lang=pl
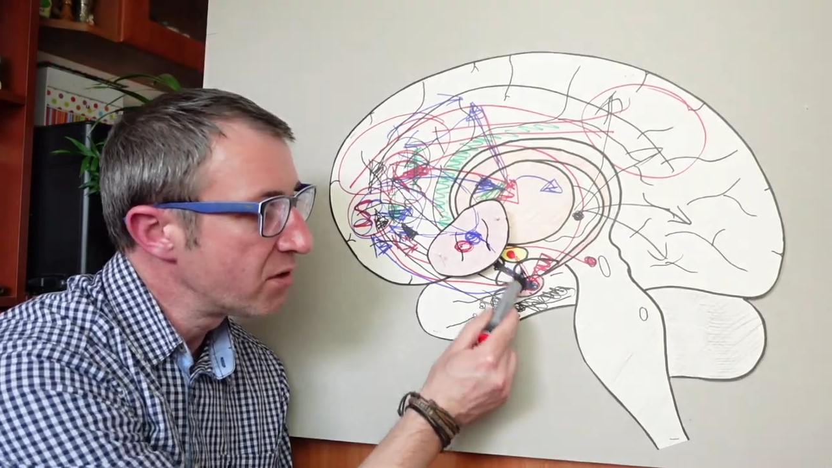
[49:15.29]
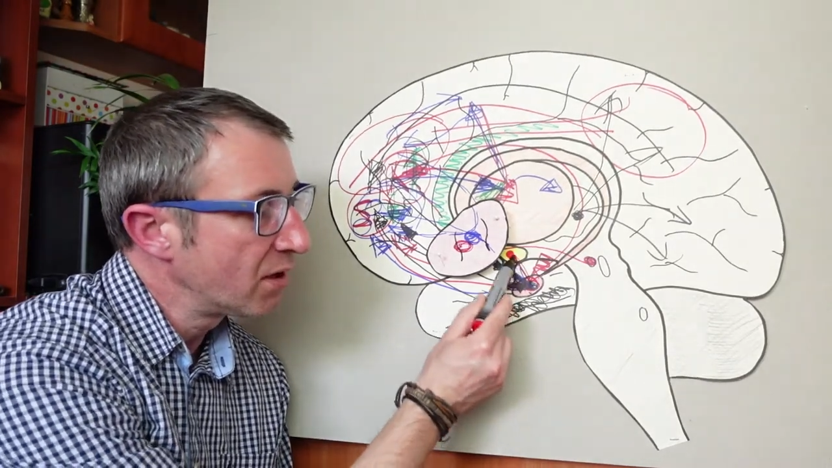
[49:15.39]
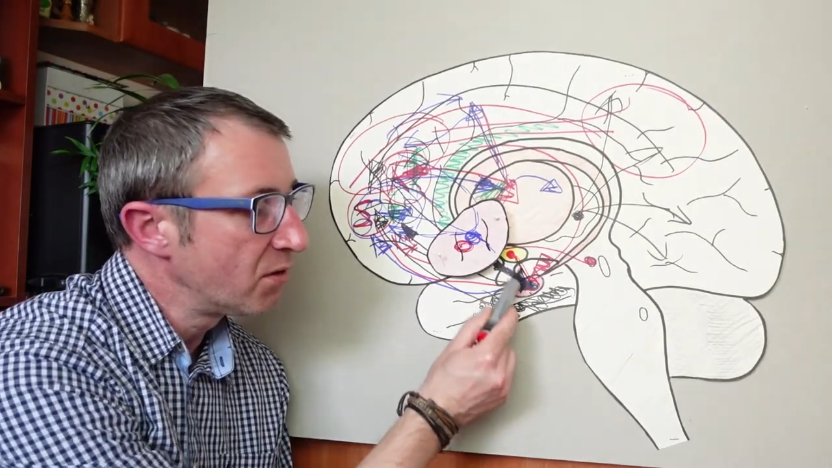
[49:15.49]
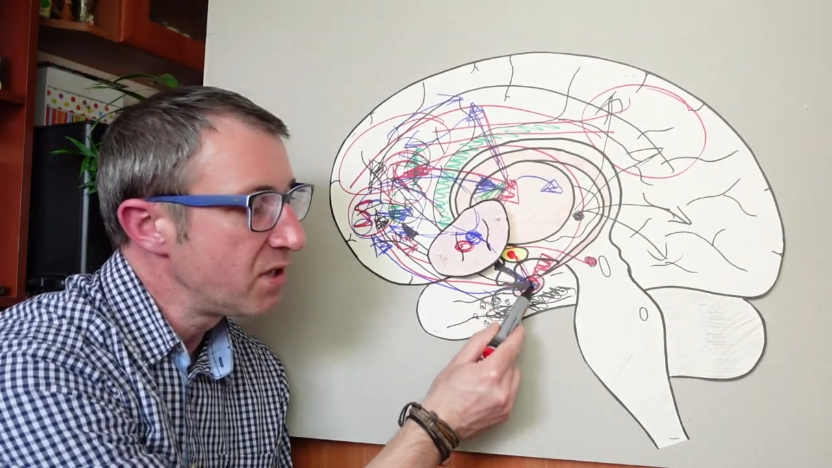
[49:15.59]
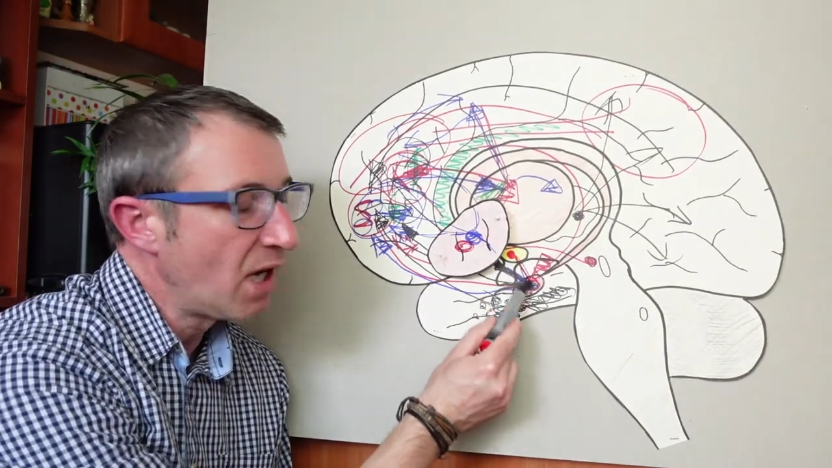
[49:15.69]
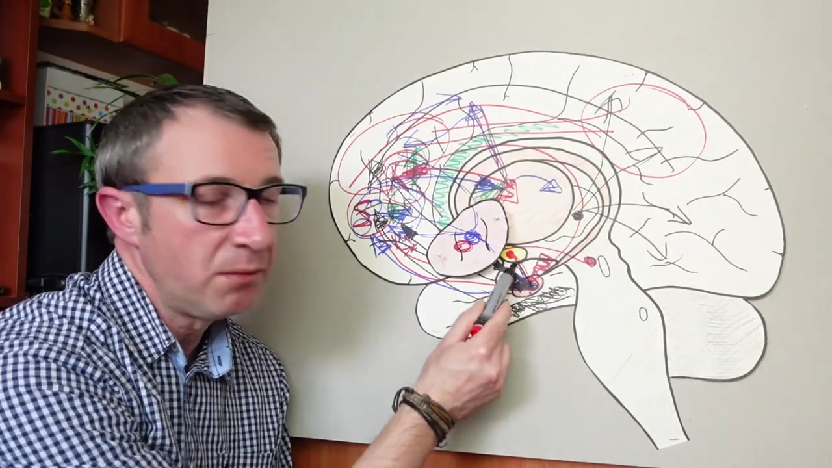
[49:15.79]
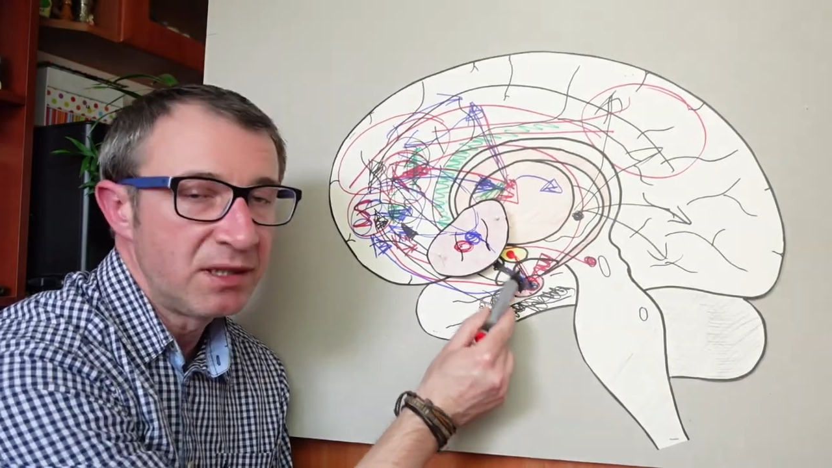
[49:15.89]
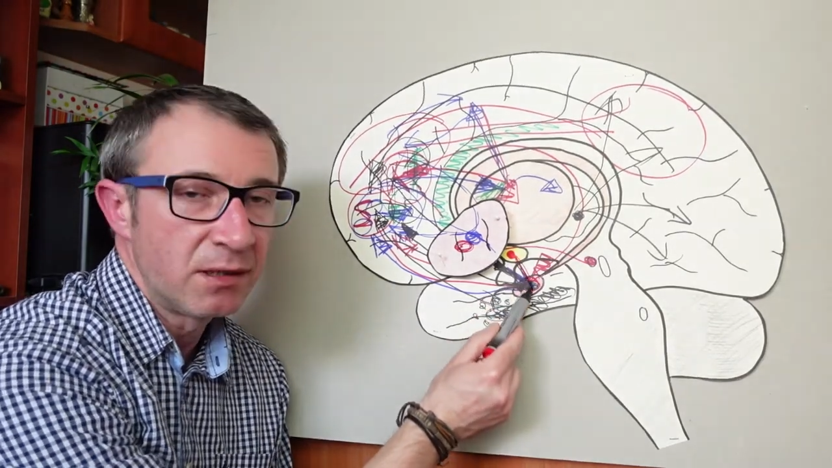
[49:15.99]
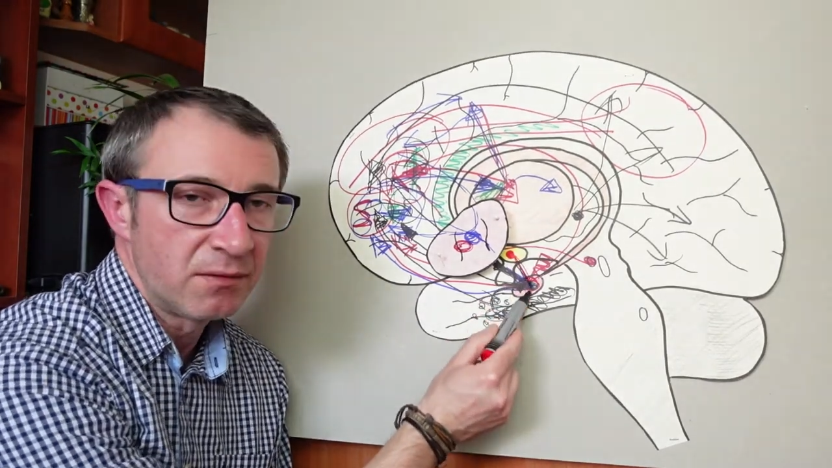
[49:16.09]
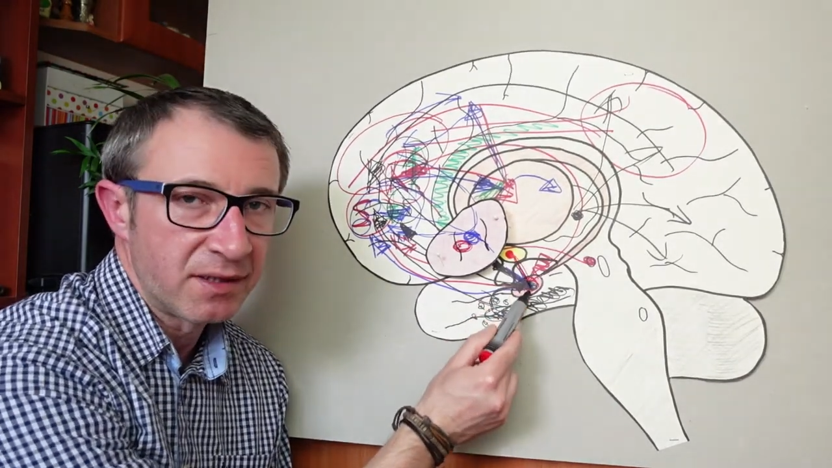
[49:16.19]
tego ciała
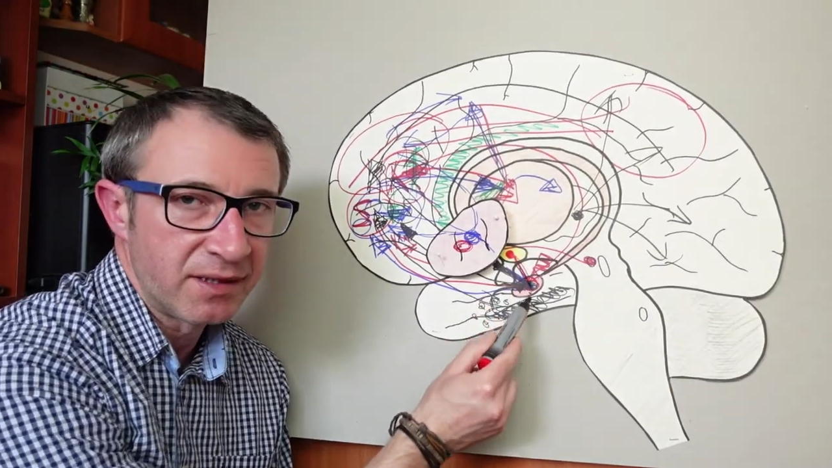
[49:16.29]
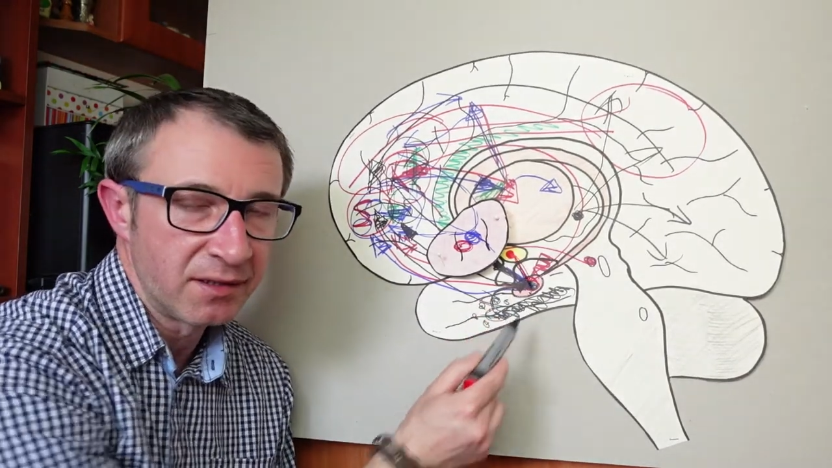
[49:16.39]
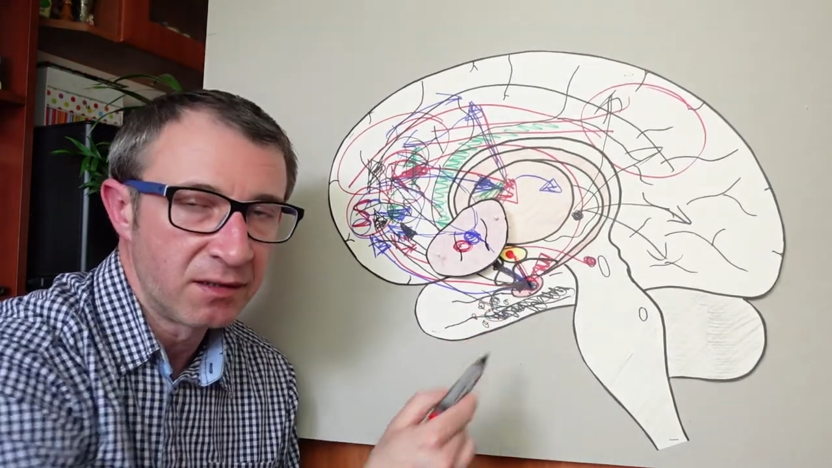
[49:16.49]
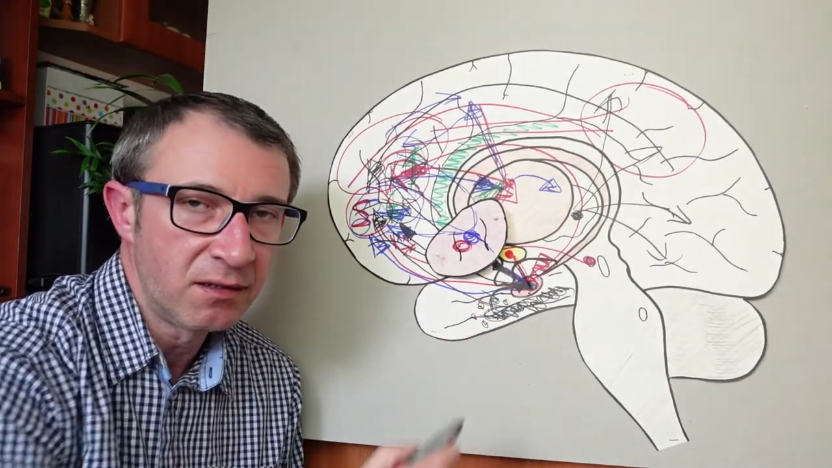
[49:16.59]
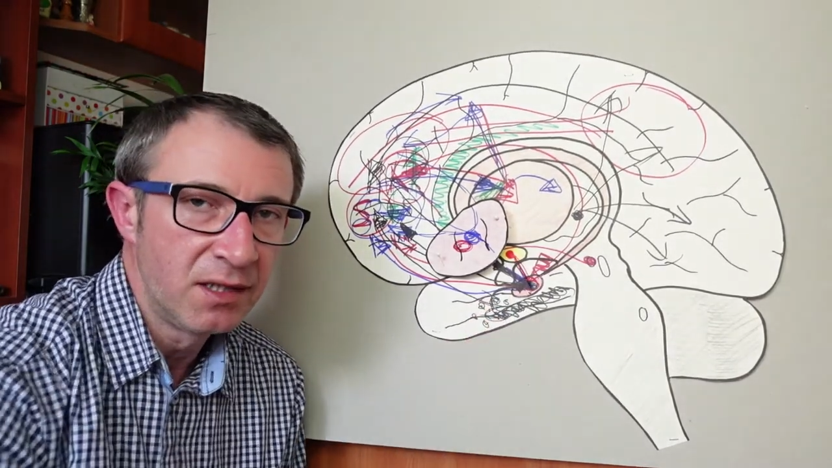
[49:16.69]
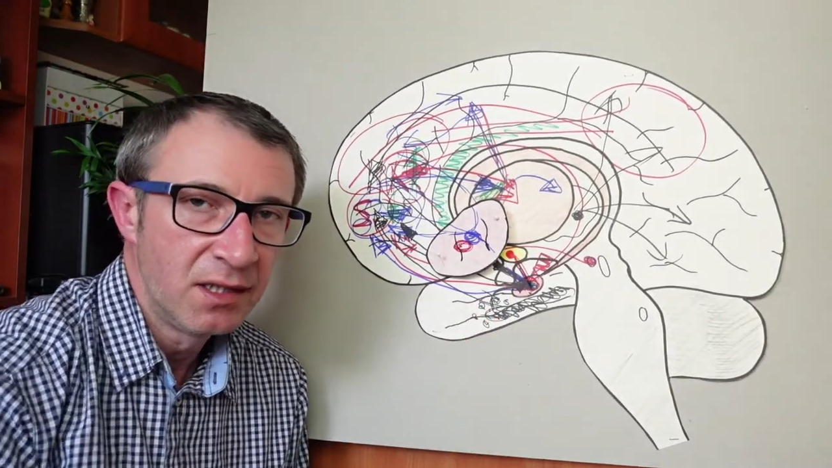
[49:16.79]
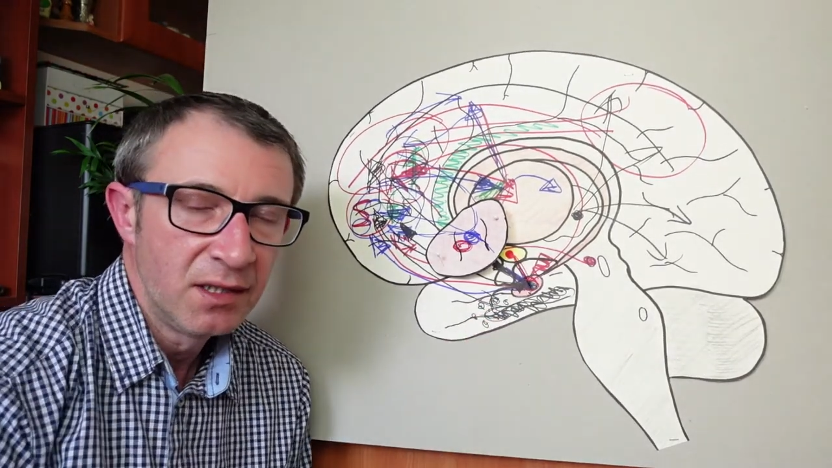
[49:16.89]
migdałowatego